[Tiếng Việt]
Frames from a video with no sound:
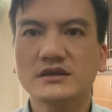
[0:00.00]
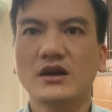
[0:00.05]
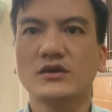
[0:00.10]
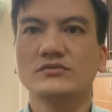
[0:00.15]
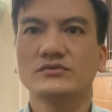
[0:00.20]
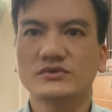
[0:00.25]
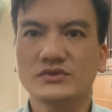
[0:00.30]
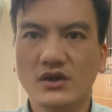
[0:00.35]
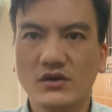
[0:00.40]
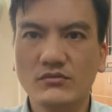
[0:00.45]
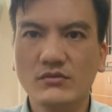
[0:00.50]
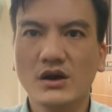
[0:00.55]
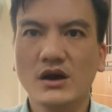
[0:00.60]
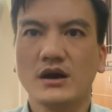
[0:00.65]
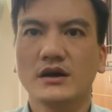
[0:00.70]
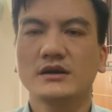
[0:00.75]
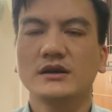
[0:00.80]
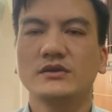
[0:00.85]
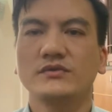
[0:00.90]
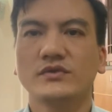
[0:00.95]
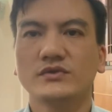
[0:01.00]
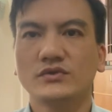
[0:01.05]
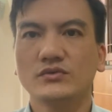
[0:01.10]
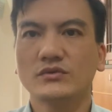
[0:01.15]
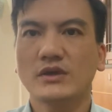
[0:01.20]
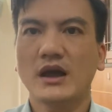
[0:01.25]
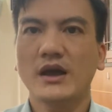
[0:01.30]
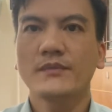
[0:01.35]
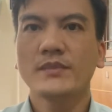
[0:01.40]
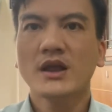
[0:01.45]
rộng rộng mở khi của chúng
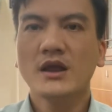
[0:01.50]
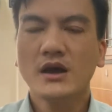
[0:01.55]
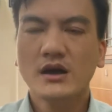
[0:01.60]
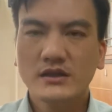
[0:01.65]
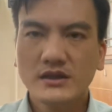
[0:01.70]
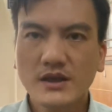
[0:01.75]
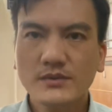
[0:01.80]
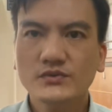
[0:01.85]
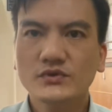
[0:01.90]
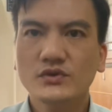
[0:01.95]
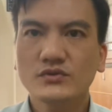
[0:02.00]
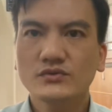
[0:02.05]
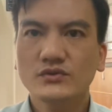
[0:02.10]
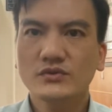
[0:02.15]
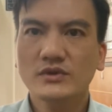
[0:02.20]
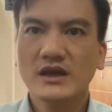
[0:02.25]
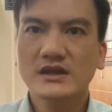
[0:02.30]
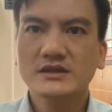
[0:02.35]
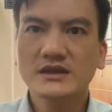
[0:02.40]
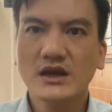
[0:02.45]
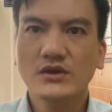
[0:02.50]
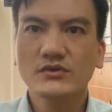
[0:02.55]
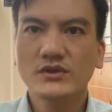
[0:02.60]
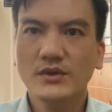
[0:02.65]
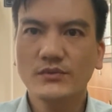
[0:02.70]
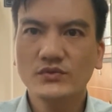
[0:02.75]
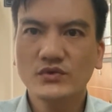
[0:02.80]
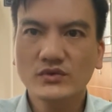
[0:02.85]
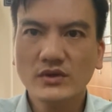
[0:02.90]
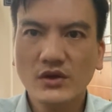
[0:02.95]
ta tiếp xúc chúng ta giao
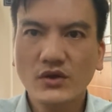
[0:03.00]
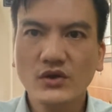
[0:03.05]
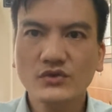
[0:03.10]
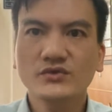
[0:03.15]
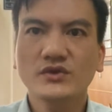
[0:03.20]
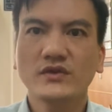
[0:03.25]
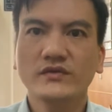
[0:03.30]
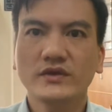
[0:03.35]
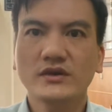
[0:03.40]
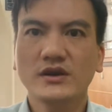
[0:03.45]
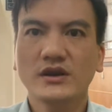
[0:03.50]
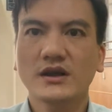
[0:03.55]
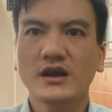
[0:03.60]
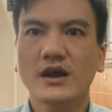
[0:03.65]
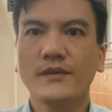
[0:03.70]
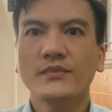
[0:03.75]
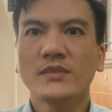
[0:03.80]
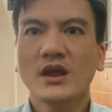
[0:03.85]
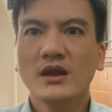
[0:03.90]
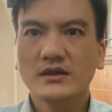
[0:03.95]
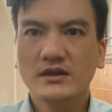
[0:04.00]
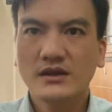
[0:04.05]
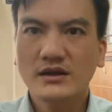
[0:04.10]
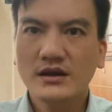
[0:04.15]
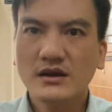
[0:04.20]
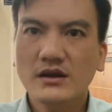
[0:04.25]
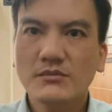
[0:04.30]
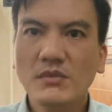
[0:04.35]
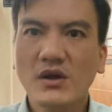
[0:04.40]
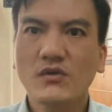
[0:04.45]
tiếp chúng ta nói chuyện với người khác thì
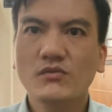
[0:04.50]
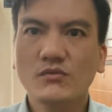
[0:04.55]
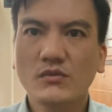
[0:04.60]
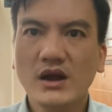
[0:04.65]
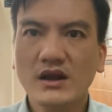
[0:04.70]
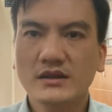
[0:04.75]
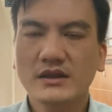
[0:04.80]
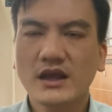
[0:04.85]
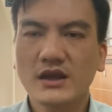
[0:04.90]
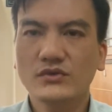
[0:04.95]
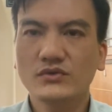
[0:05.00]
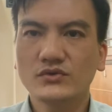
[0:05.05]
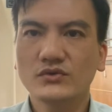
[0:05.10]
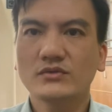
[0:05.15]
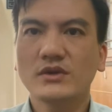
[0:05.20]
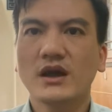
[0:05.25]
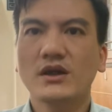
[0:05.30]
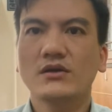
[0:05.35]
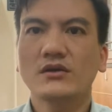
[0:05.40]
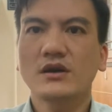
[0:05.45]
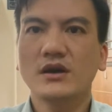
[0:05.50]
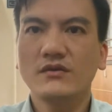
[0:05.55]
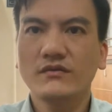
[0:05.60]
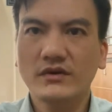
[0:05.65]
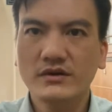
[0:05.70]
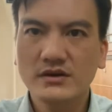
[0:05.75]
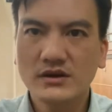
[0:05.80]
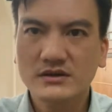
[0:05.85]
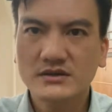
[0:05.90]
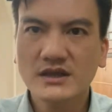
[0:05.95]
cái bằng bàn tay của chúng ta nó cần
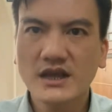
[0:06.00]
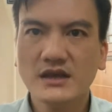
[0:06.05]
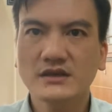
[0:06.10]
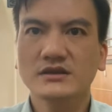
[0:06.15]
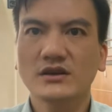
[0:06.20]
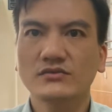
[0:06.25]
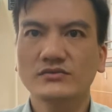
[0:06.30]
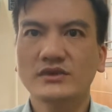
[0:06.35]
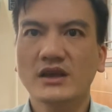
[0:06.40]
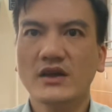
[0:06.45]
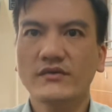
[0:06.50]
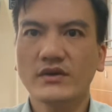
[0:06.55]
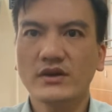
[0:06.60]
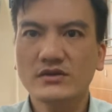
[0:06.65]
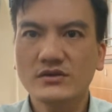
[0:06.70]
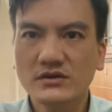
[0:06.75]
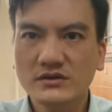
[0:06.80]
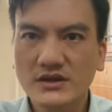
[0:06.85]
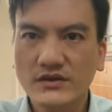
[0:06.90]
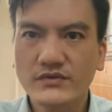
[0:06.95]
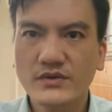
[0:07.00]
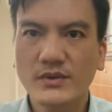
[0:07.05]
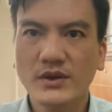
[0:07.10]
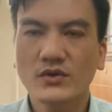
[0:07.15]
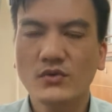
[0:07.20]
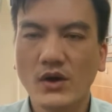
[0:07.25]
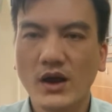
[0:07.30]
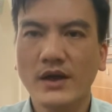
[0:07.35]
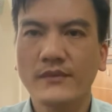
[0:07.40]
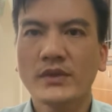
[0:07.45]
phải được dang rộng ra và hướng ra phía bên
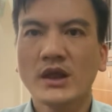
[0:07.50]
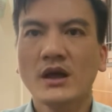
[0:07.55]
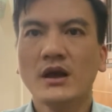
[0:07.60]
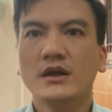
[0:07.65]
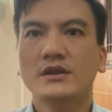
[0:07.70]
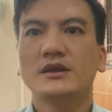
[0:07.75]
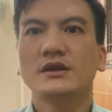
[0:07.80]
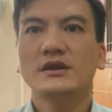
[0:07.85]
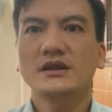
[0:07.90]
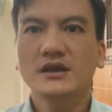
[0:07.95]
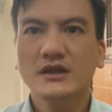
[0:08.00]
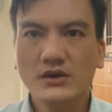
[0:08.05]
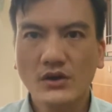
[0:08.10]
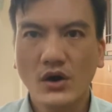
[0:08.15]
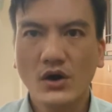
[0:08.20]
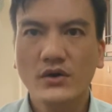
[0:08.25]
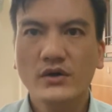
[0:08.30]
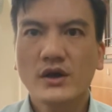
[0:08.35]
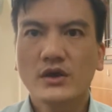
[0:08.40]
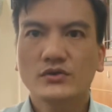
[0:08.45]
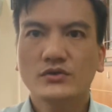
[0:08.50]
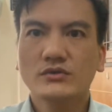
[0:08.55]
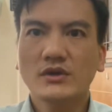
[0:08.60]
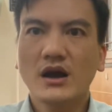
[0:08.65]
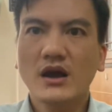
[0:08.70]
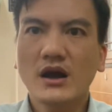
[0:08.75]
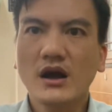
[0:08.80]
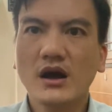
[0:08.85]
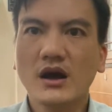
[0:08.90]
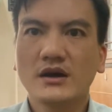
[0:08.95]
ngoài thì khi đó chúng ta
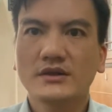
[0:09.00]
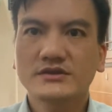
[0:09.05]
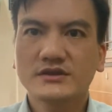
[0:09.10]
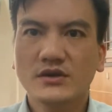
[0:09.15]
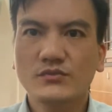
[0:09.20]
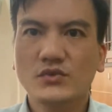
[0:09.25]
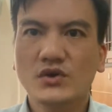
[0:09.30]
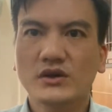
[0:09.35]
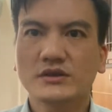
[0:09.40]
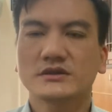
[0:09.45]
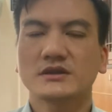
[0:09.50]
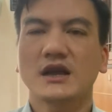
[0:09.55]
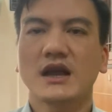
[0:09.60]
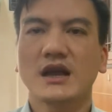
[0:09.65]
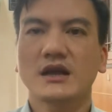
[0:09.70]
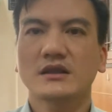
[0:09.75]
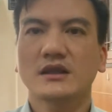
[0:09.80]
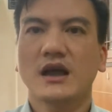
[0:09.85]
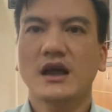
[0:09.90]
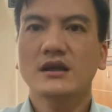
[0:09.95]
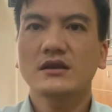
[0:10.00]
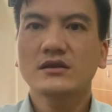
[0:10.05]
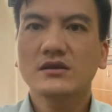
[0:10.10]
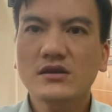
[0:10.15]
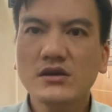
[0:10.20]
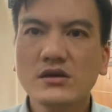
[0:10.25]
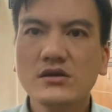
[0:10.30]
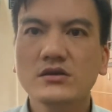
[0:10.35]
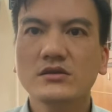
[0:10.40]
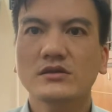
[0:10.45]
ở trong một cái trạng thái
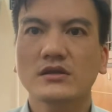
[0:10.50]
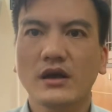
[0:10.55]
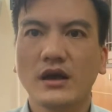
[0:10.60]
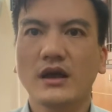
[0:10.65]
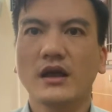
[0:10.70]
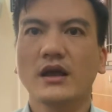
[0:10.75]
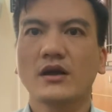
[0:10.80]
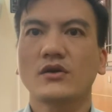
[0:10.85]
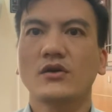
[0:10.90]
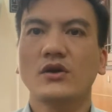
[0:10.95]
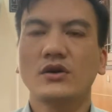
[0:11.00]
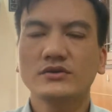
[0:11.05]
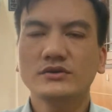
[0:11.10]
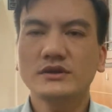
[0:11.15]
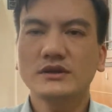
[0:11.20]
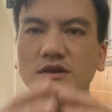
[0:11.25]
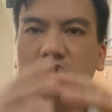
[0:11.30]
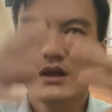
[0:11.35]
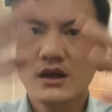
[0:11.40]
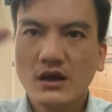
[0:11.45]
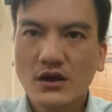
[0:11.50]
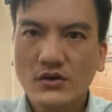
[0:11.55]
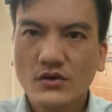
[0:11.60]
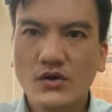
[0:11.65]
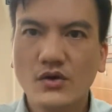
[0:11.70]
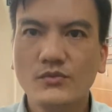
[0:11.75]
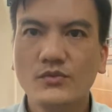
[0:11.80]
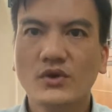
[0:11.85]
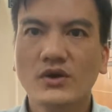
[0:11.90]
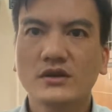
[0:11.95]
cơ thể có gì
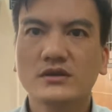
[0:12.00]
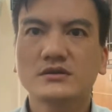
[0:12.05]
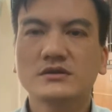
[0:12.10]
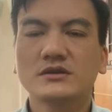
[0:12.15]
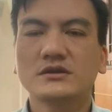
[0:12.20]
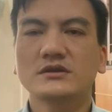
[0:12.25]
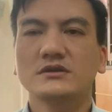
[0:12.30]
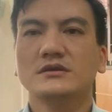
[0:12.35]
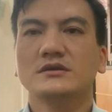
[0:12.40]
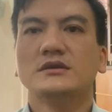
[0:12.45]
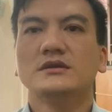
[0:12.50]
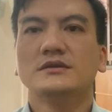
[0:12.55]
có một cái sự